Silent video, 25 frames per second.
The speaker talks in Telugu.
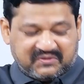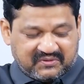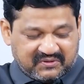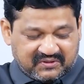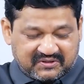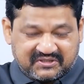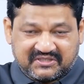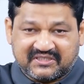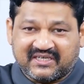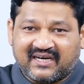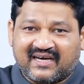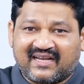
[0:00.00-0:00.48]
సో
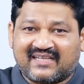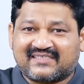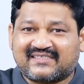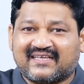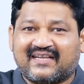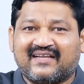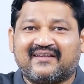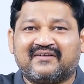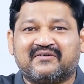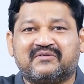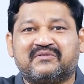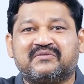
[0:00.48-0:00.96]

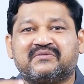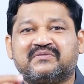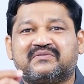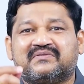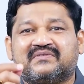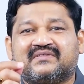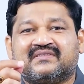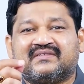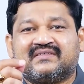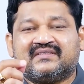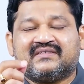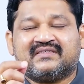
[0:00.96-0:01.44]
చాలాసార్లు
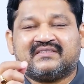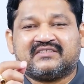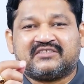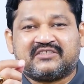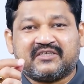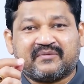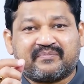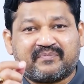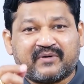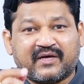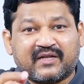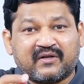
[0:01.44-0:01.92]

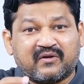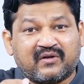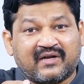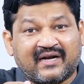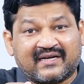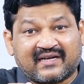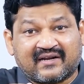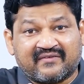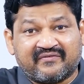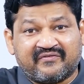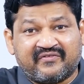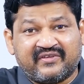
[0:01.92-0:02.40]
చెప్పాను
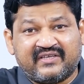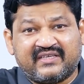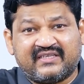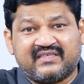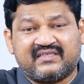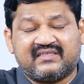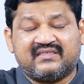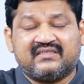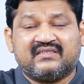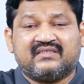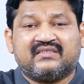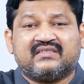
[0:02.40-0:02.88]
లెటర్ వి
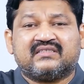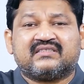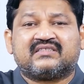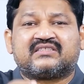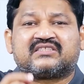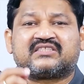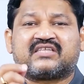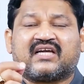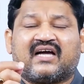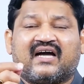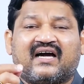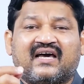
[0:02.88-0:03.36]

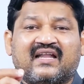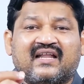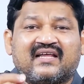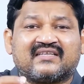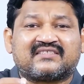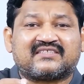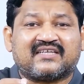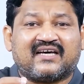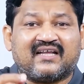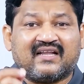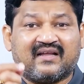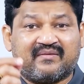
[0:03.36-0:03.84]
చాలా
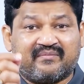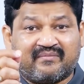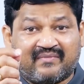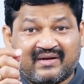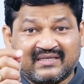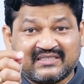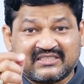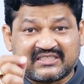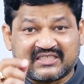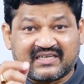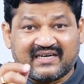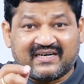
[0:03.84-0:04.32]
చాలా
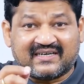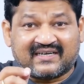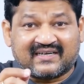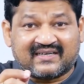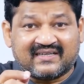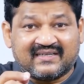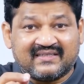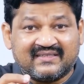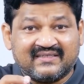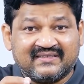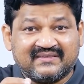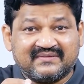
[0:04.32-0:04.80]
మంచి
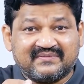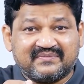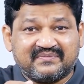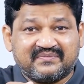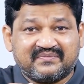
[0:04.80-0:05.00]
లెటర్ అని